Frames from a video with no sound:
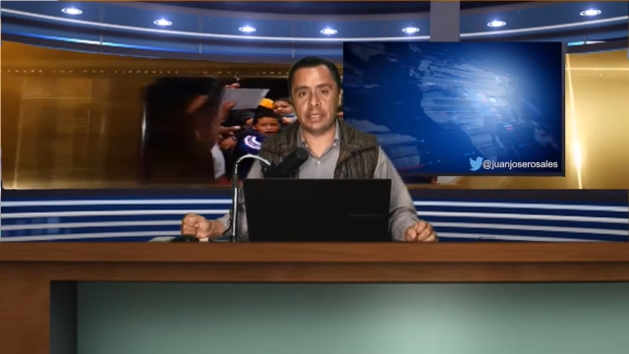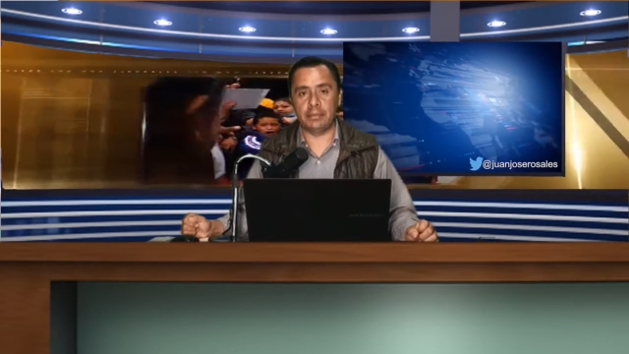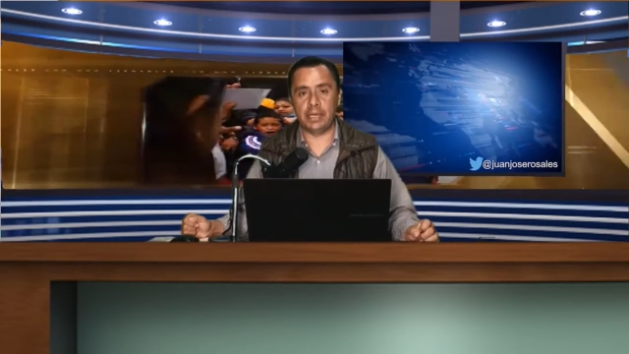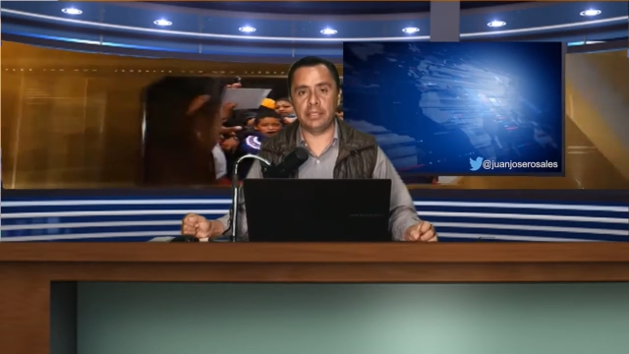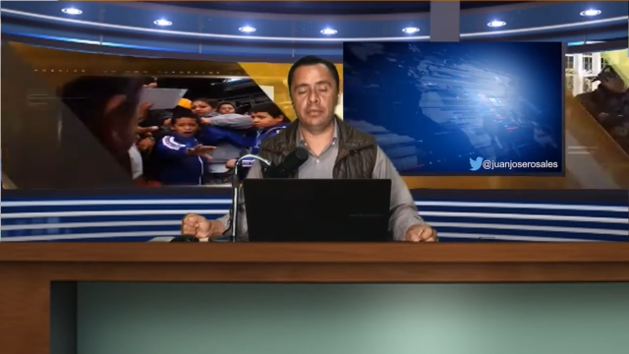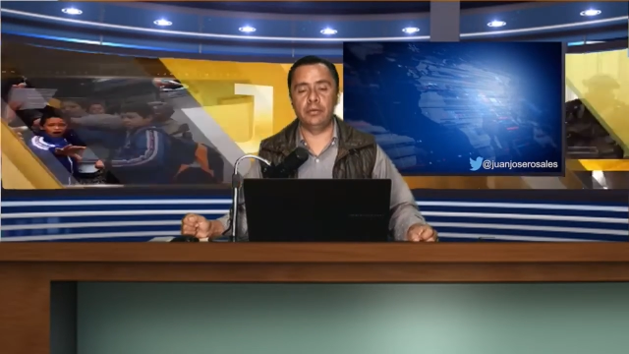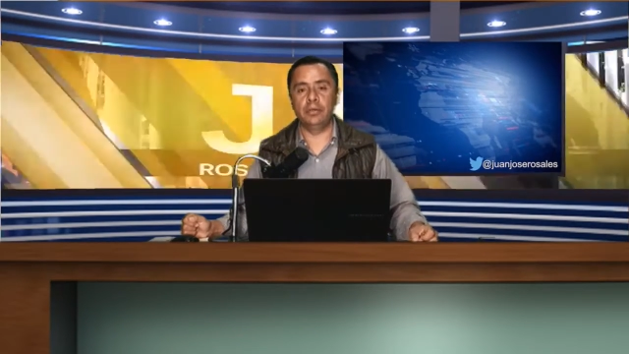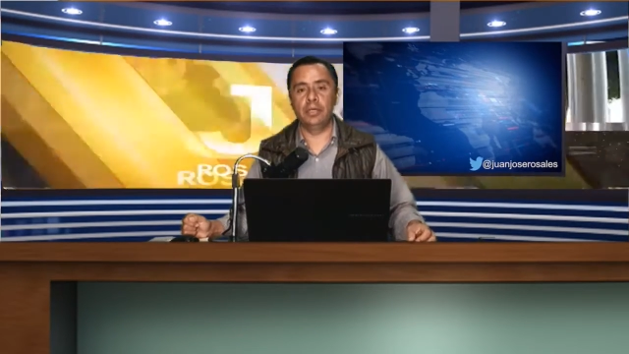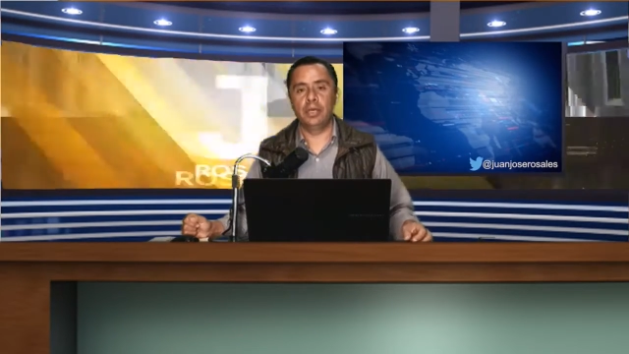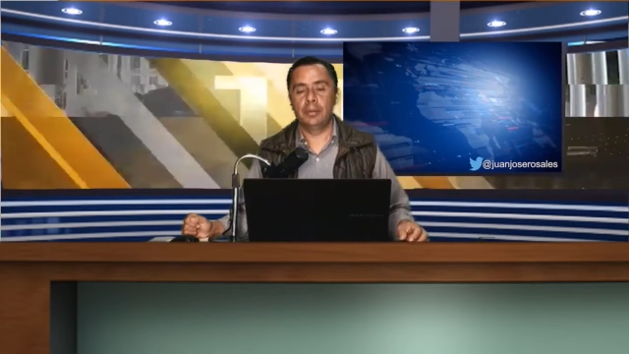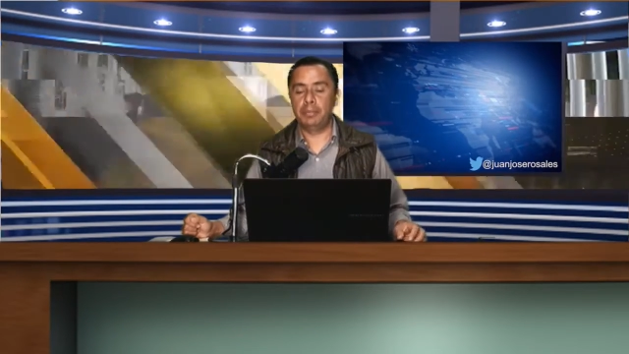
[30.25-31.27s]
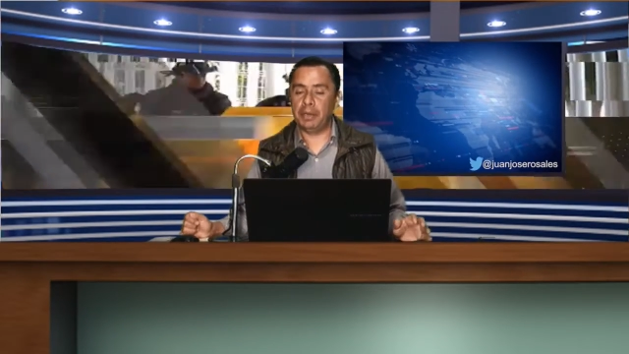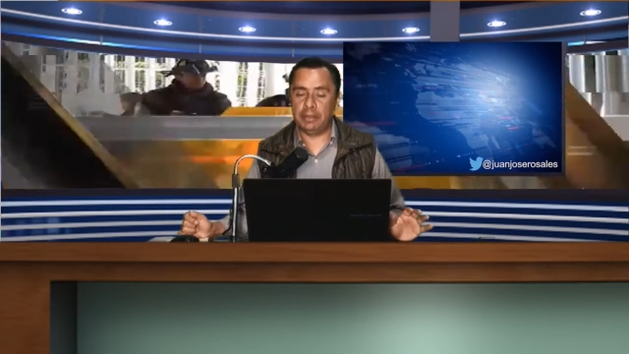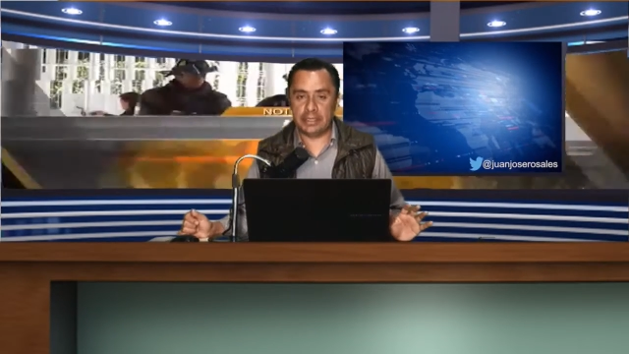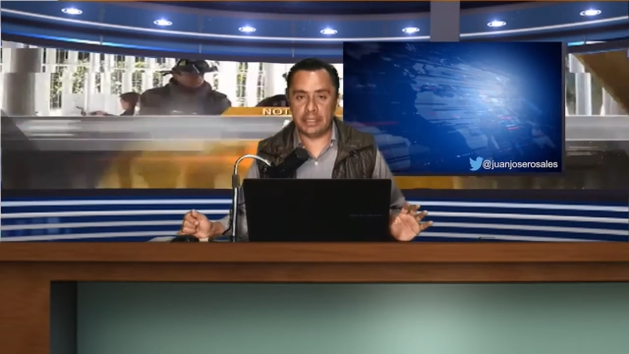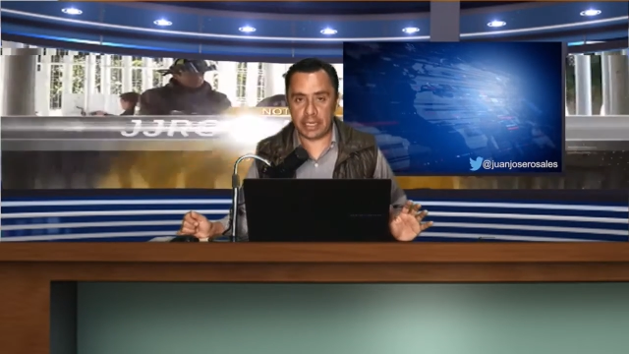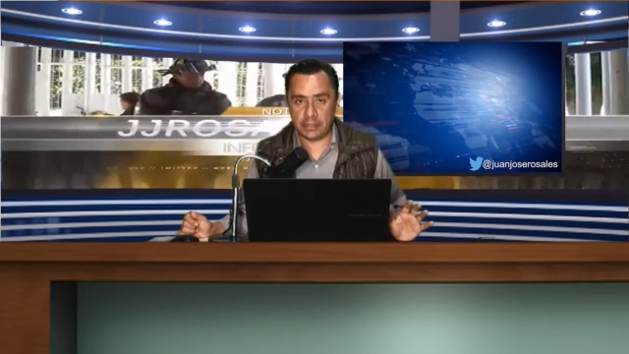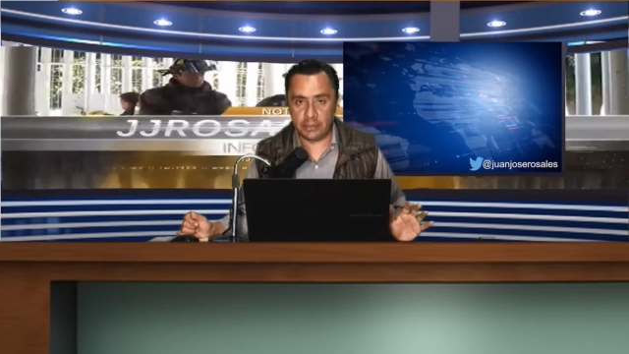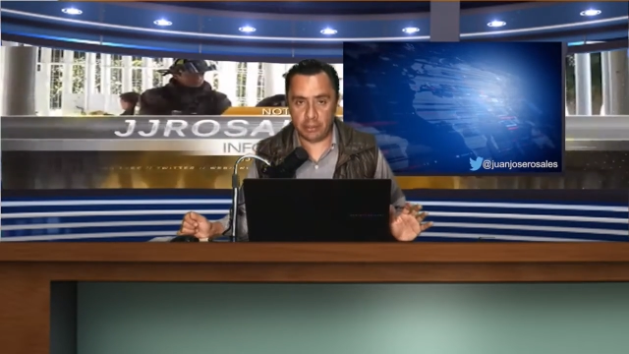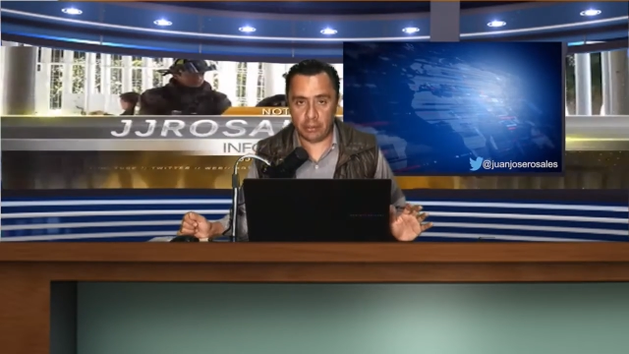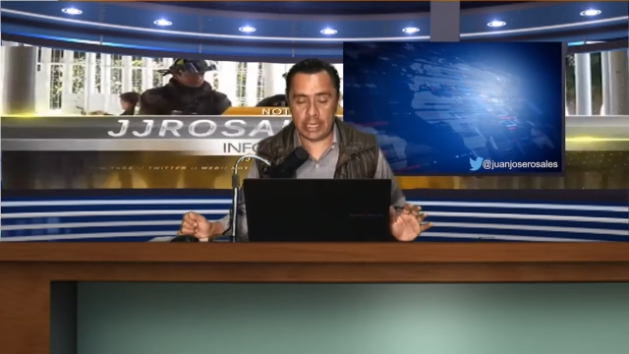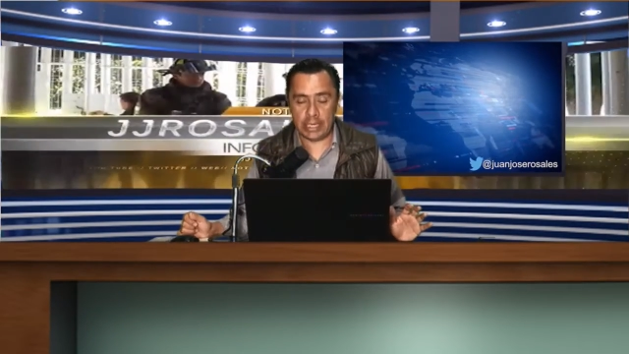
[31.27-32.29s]
tamaño para ver si
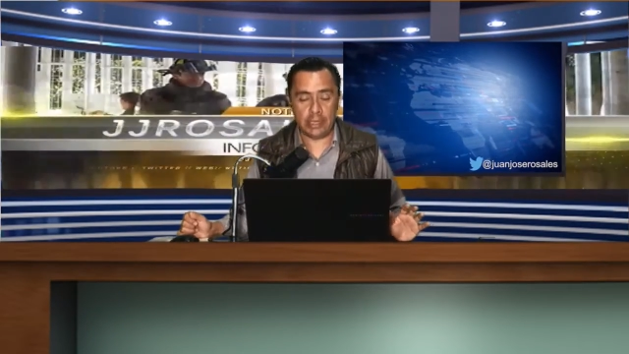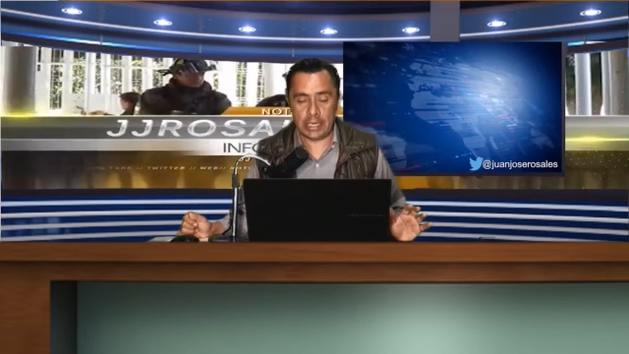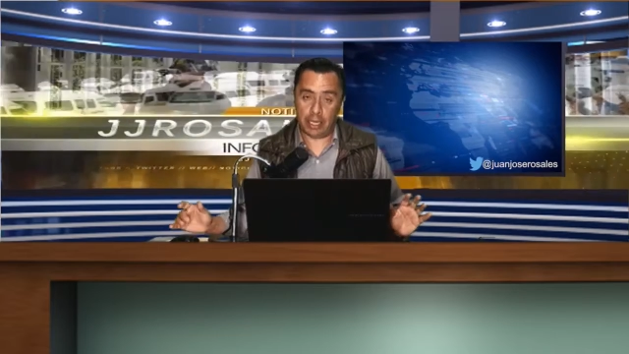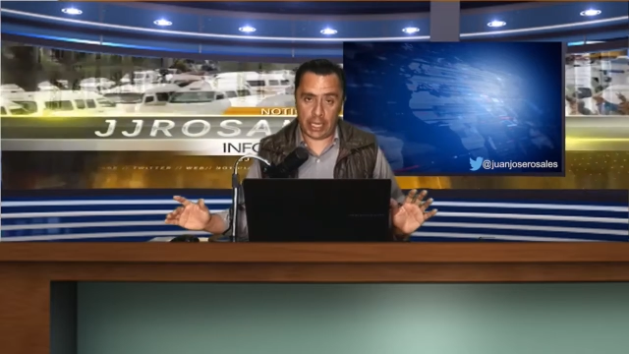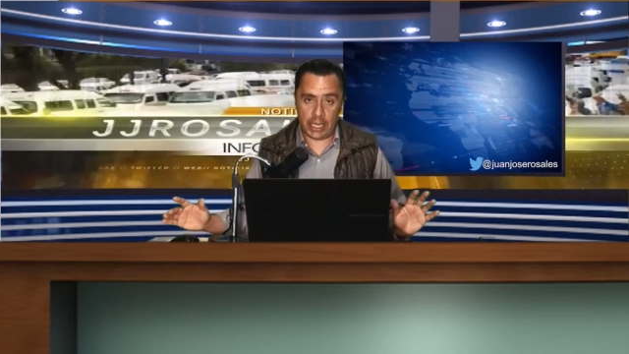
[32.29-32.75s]
reaccionan.